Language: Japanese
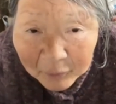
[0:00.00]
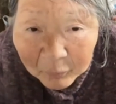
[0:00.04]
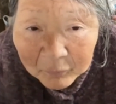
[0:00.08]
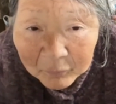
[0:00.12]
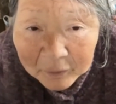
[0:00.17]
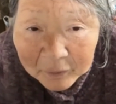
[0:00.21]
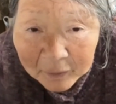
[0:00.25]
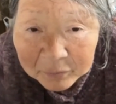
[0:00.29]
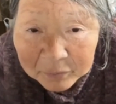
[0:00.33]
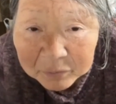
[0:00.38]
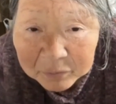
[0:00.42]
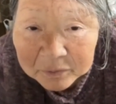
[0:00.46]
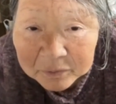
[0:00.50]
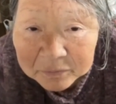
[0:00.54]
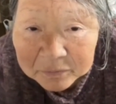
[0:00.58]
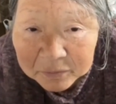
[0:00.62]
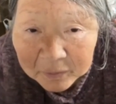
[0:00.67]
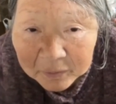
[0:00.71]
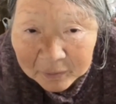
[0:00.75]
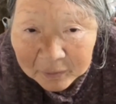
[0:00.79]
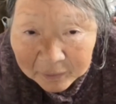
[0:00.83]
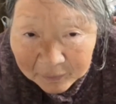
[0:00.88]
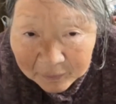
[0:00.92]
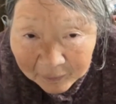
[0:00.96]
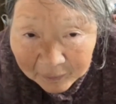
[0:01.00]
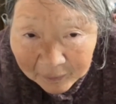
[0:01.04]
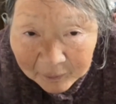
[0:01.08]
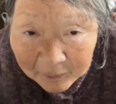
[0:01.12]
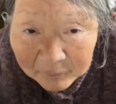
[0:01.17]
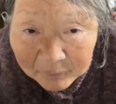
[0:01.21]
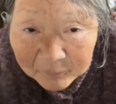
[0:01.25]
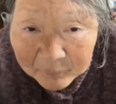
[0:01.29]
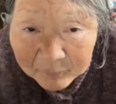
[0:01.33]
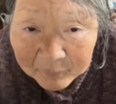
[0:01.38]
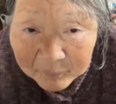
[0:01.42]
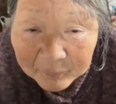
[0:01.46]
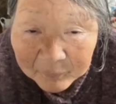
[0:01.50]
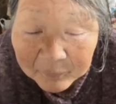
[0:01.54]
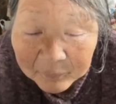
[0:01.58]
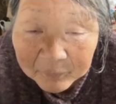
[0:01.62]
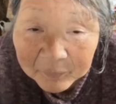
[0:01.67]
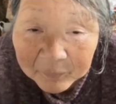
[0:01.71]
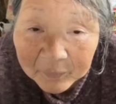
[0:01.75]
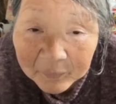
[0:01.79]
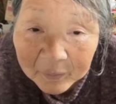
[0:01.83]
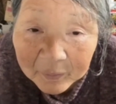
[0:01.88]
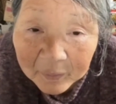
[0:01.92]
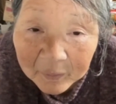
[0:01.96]
ね、親としてね。う
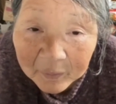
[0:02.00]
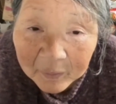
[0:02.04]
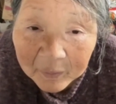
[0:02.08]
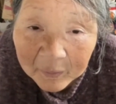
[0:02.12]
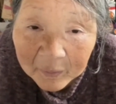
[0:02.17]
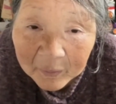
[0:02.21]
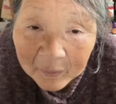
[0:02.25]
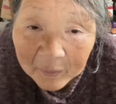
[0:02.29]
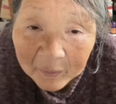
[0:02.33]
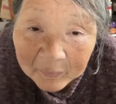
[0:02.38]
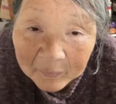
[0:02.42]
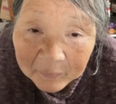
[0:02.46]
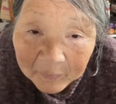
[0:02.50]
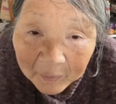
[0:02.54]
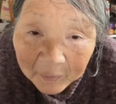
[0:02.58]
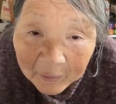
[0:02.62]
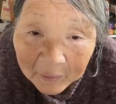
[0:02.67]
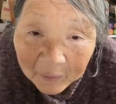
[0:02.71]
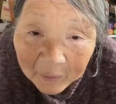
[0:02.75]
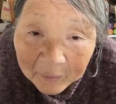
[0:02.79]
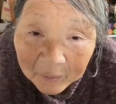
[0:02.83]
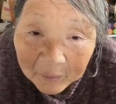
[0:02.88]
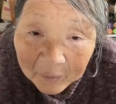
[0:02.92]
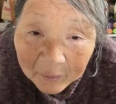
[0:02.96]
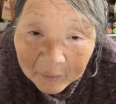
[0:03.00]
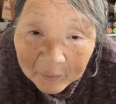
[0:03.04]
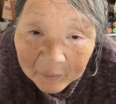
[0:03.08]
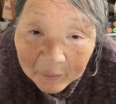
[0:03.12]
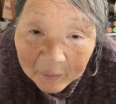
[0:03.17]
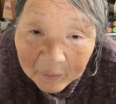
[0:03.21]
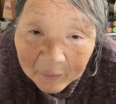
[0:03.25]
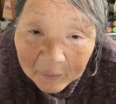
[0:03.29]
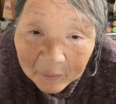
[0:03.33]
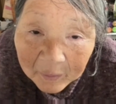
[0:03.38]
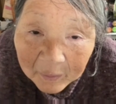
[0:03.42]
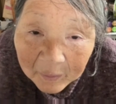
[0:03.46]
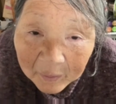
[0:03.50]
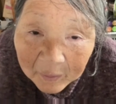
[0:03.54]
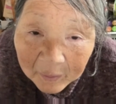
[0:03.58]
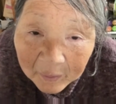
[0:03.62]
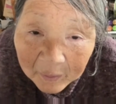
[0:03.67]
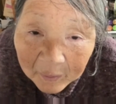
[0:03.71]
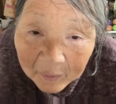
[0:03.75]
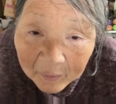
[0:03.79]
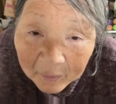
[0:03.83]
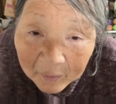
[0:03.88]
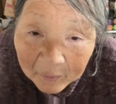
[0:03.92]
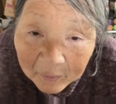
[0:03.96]
ん、ね。
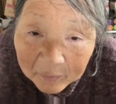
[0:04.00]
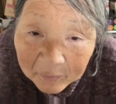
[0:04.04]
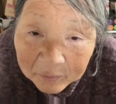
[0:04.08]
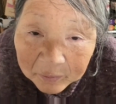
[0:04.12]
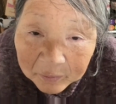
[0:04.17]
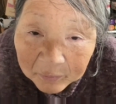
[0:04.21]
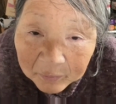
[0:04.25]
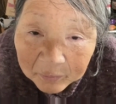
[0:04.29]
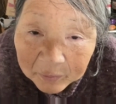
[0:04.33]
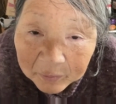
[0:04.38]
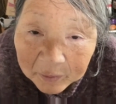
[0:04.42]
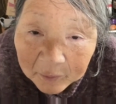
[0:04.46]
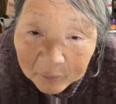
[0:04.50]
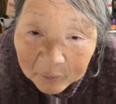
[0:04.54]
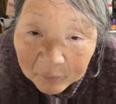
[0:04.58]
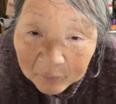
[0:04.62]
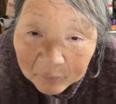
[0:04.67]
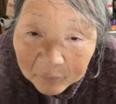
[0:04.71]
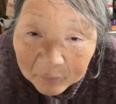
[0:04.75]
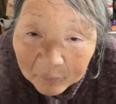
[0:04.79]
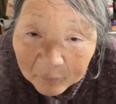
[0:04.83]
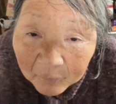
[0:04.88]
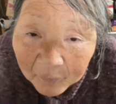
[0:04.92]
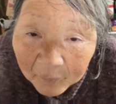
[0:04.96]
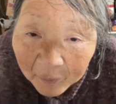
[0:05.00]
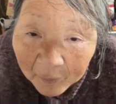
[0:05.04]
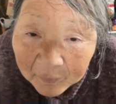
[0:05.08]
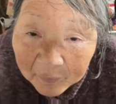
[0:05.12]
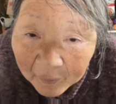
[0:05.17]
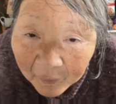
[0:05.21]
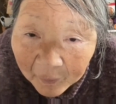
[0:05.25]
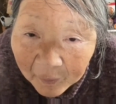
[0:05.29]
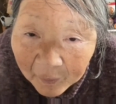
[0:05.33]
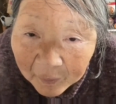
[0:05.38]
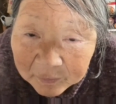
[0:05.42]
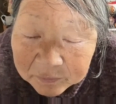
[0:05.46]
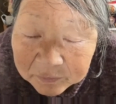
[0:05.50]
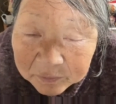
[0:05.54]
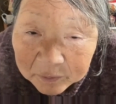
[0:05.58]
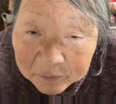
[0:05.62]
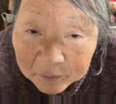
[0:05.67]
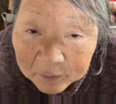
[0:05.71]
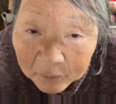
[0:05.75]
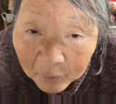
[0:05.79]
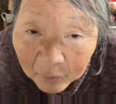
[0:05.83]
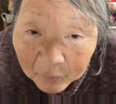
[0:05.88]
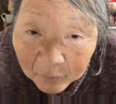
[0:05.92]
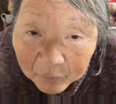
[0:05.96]
住んでるのかな、
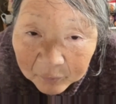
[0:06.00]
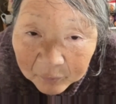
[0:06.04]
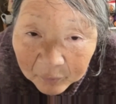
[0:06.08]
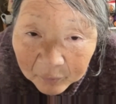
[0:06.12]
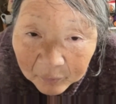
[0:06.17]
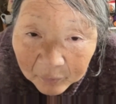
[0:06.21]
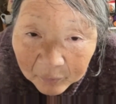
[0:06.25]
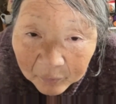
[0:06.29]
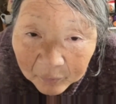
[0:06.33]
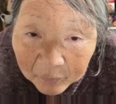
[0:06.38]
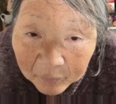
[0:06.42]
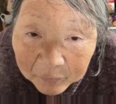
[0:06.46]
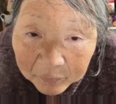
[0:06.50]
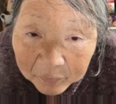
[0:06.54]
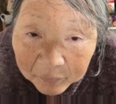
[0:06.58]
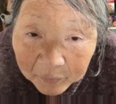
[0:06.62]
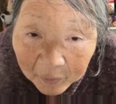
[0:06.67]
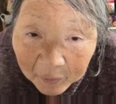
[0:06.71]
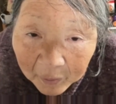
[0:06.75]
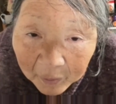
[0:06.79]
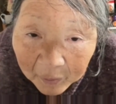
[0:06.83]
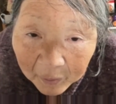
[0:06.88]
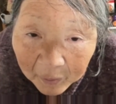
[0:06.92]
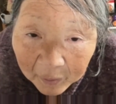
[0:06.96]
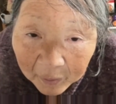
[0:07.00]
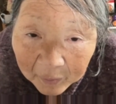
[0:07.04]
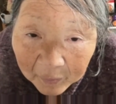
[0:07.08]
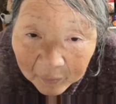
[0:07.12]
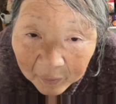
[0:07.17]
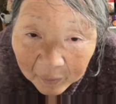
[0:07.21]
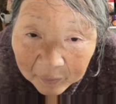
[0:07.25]
慎吾くんって。